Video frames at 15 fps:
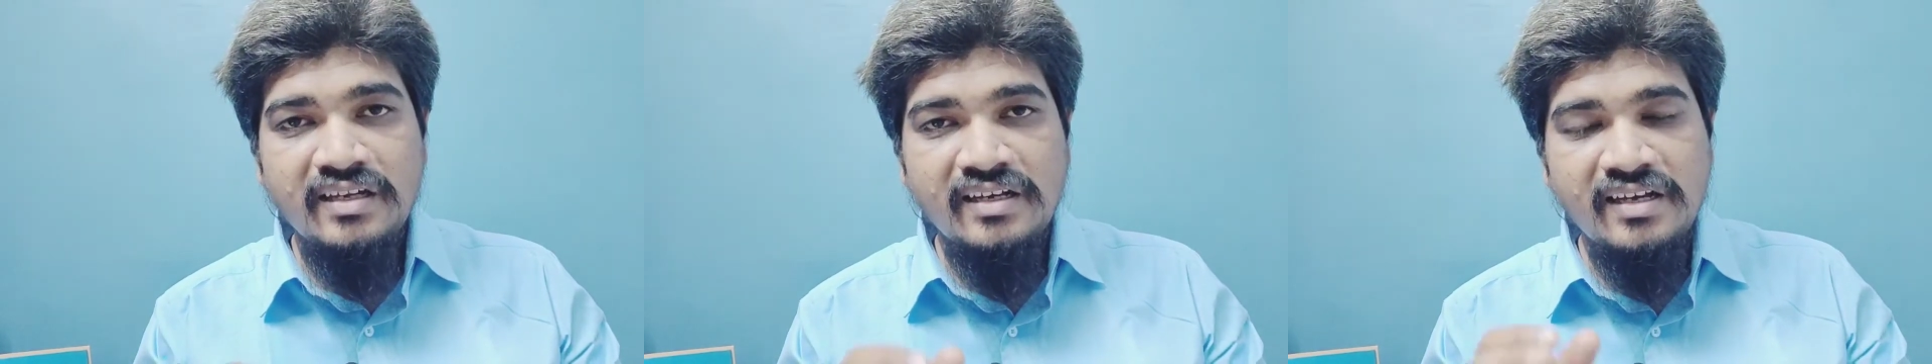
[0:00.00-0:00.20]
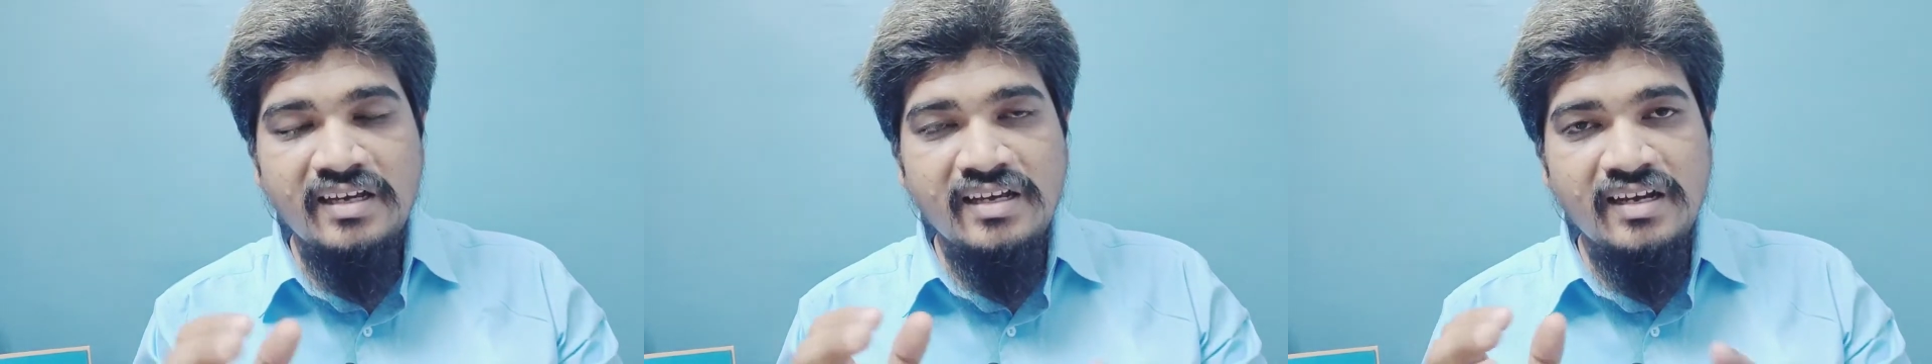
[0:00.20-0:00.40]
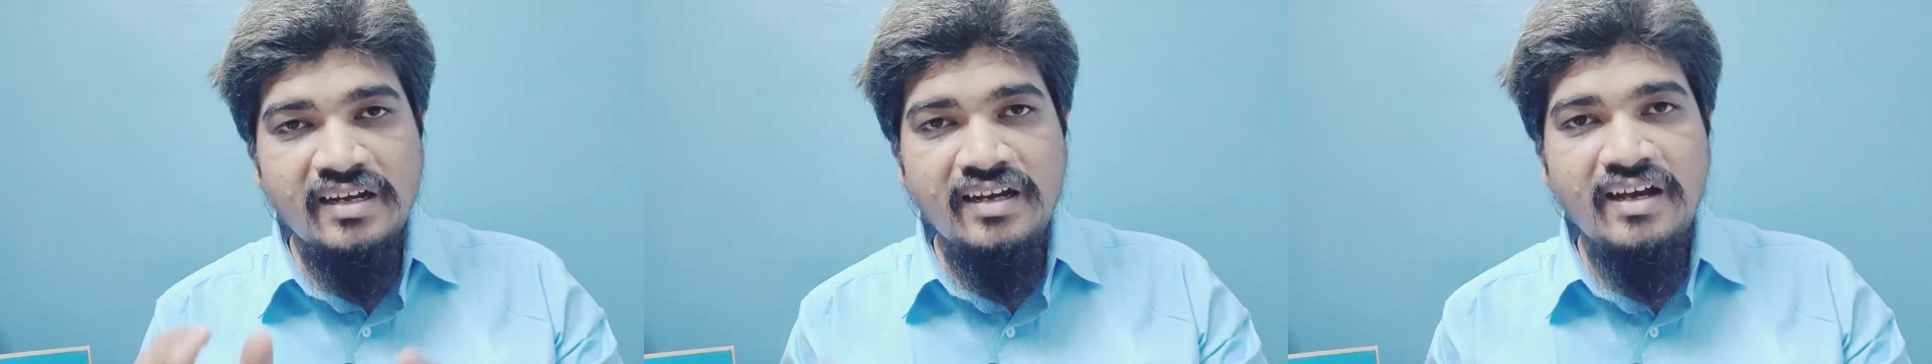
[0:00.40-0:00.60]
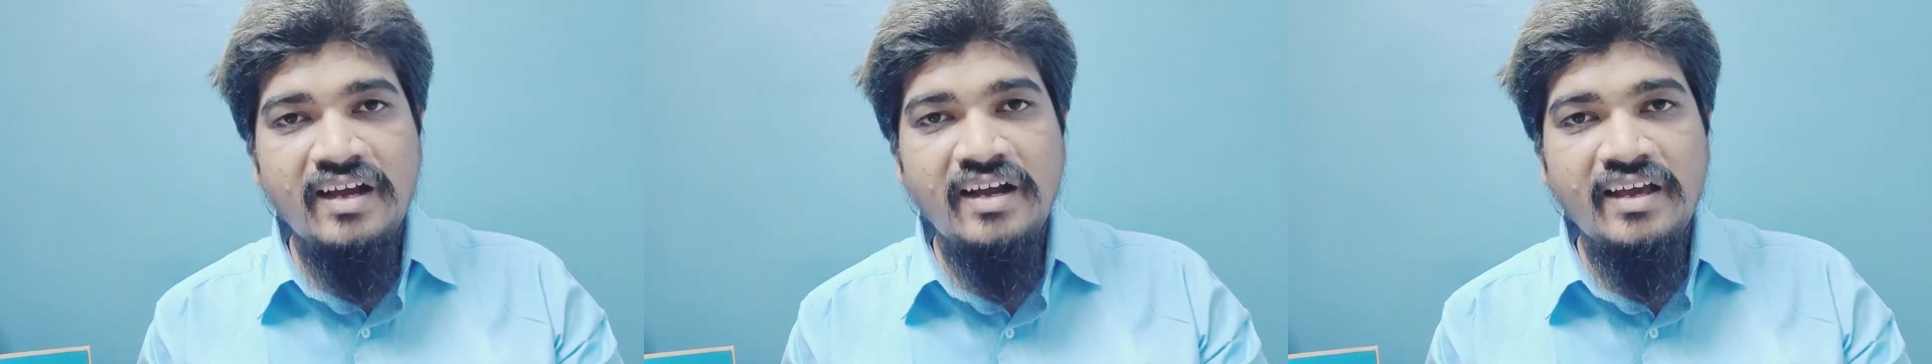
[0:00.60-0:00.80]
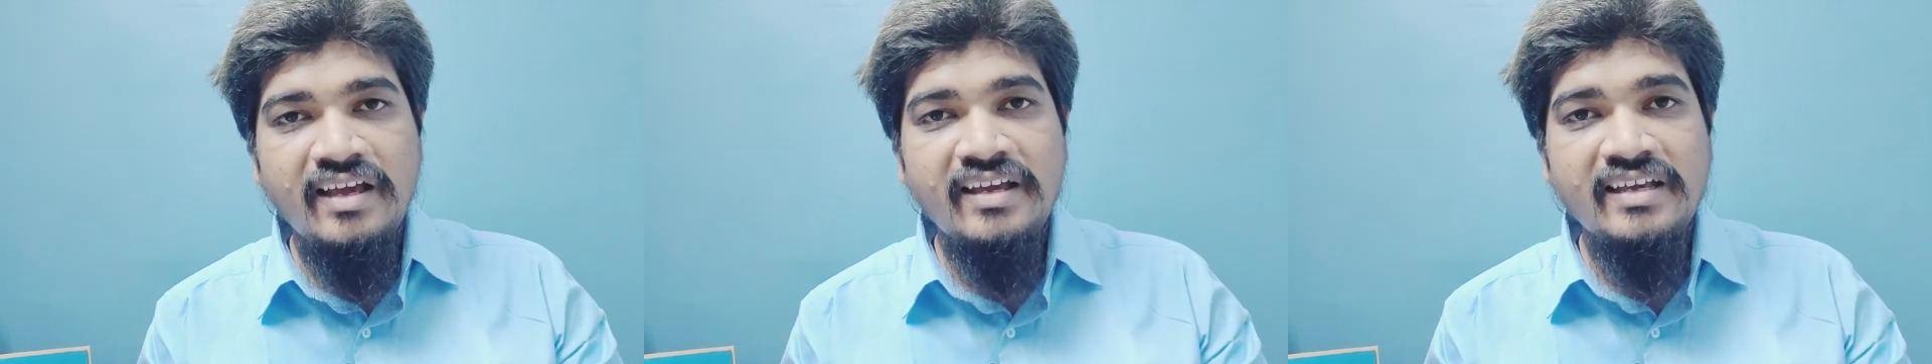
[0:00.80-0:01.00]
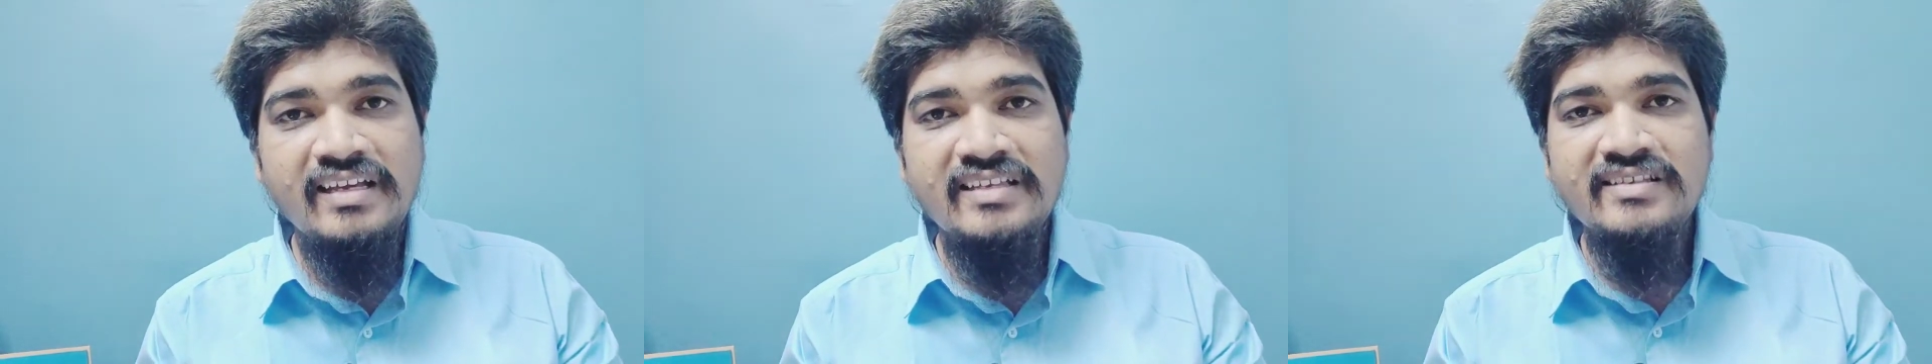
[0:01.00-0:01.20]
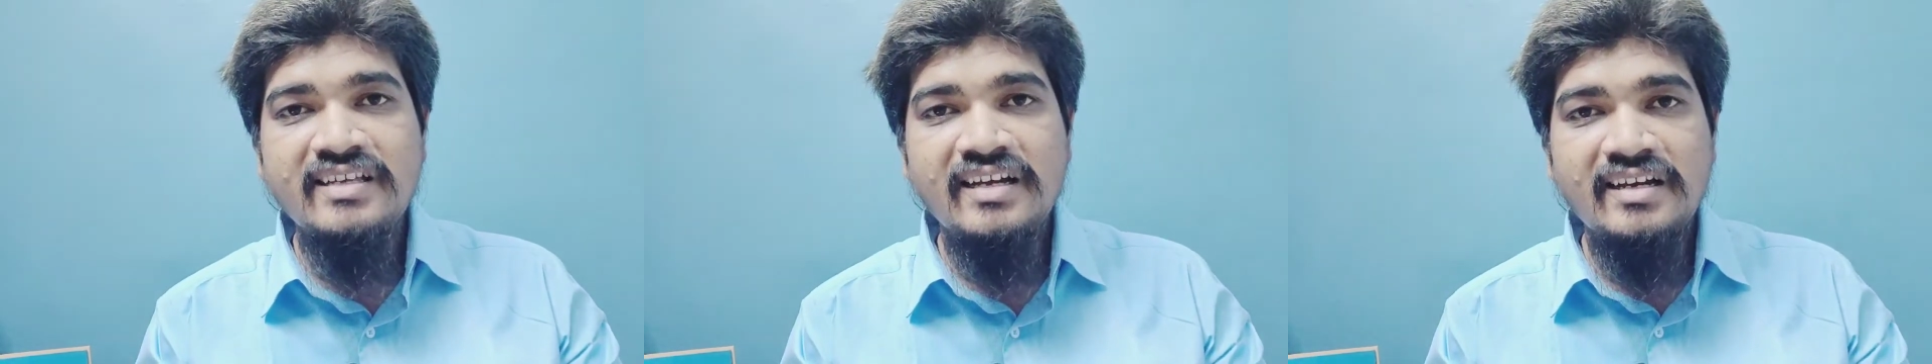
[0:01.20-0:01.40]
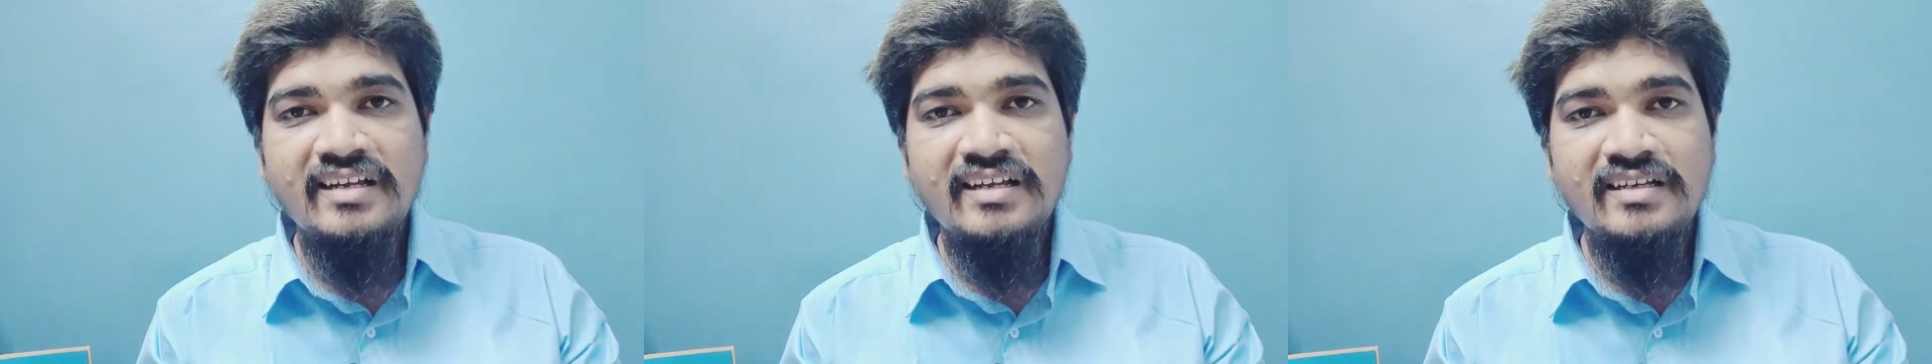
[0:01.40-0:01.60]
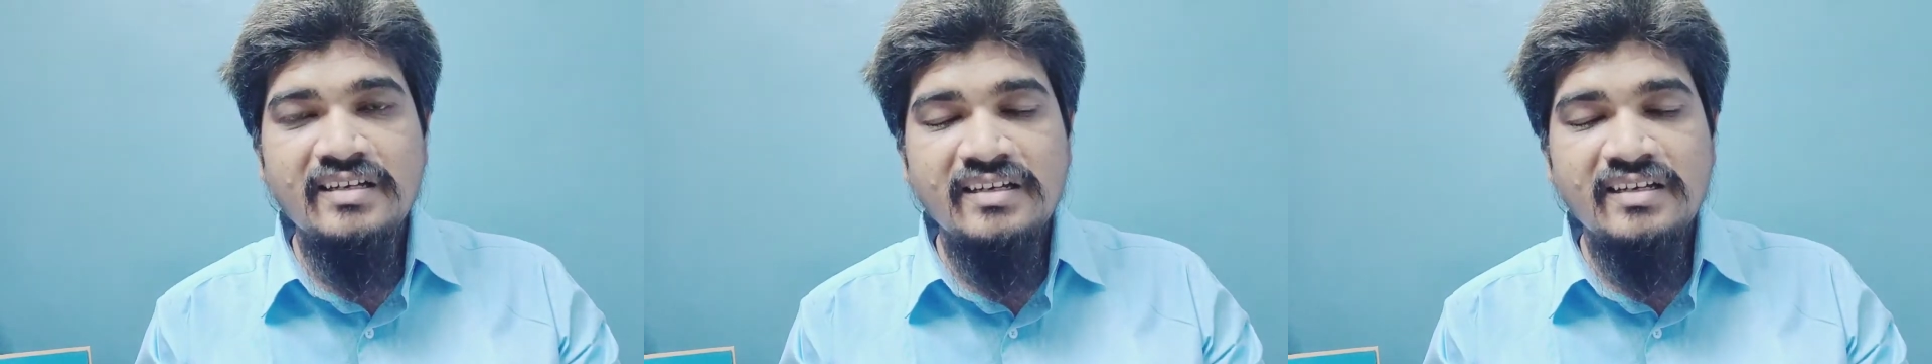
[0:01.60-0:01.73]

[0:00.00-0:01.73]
तक का एक इंसान